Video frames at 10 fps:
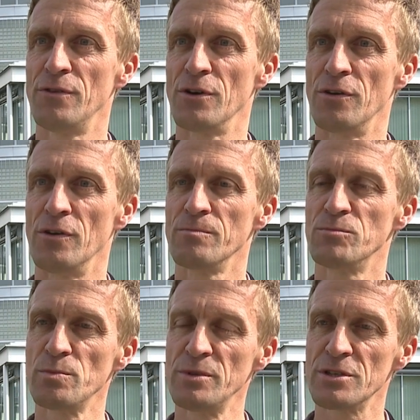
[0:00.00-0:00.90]
von
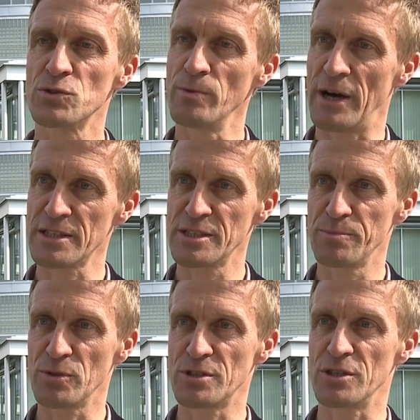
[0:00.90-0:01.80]
zumindest über
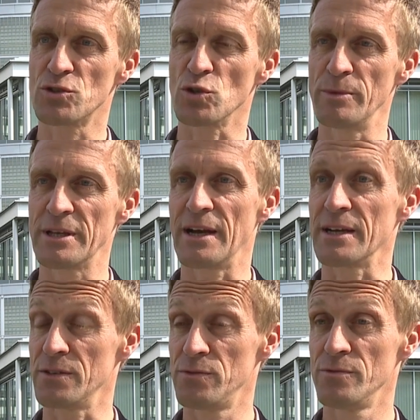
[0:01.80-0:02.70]
80 Prozent
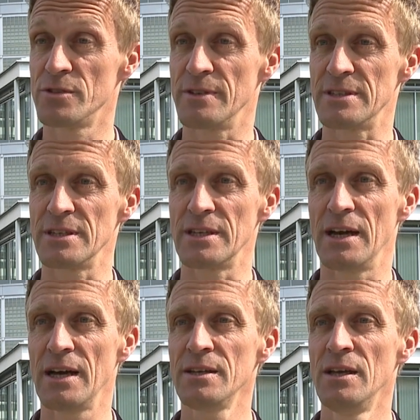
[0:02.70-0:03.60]
Stromertrag nach 25
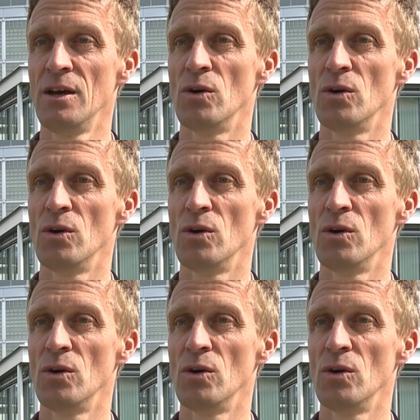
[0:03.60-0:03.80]
Jahren